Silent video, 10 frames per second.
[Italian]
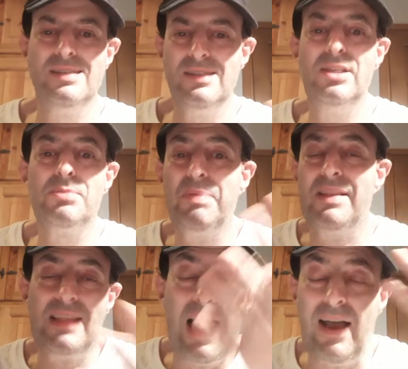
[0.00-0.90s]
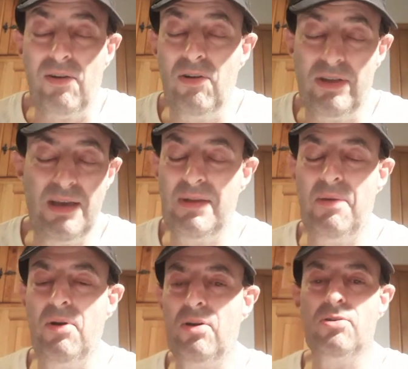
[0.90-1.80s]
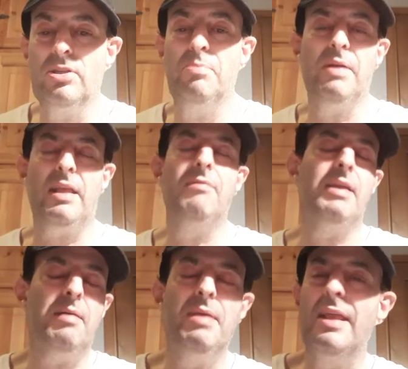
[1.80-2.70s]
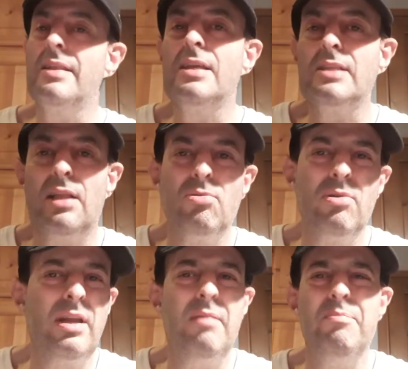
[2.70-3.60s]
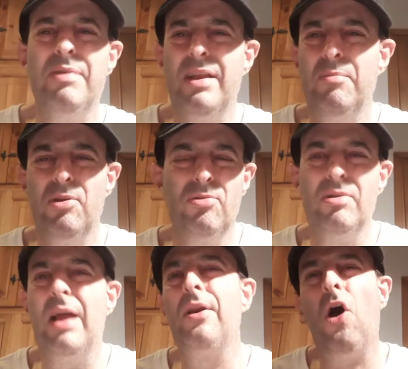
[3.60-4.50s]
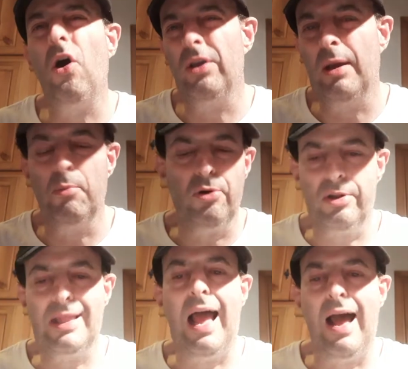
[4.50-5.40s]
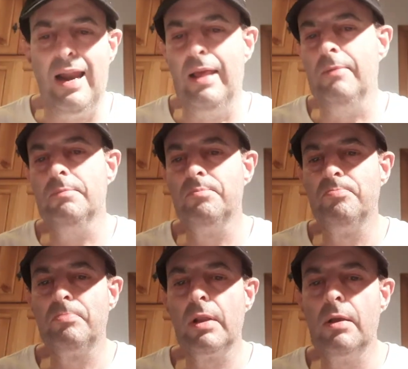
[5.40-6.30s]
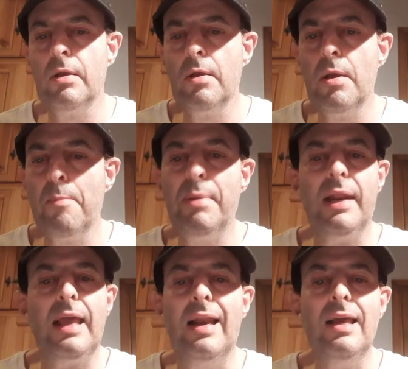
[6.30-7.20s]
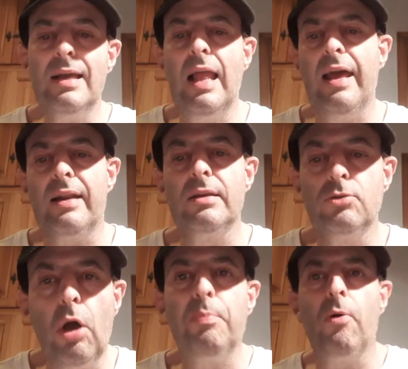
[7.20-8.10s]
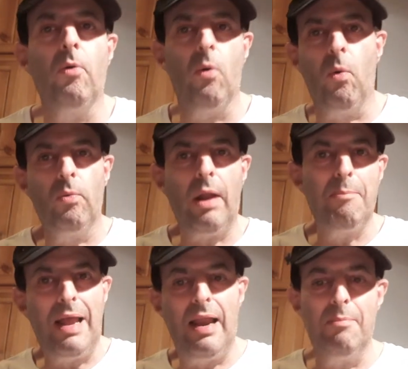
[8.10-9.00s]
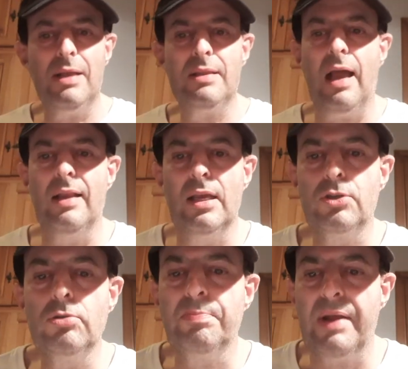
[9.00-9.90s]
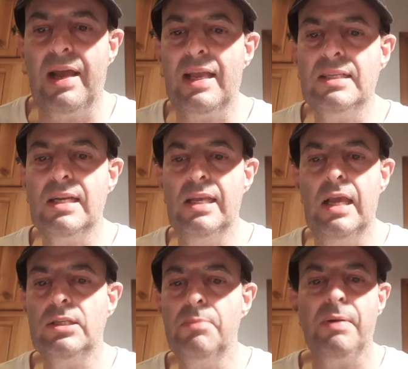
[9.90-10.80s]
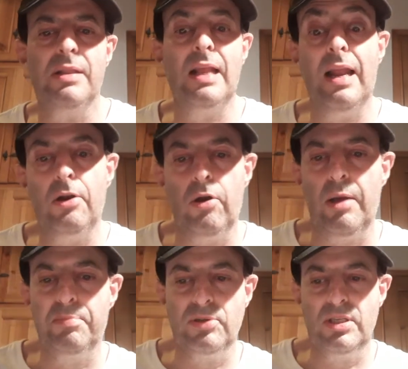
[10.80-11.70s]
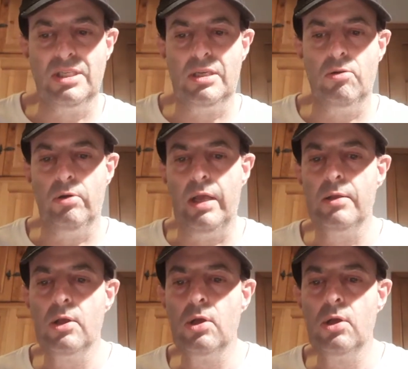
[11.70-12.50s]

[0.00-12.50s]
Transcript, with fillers: di spettacolo, chiamiamolo così, perché veramente è stato un gran premio di una noia mortale perché Leclerc, dopo una bella battaglia, supera Gasly e si prende la nona posizione.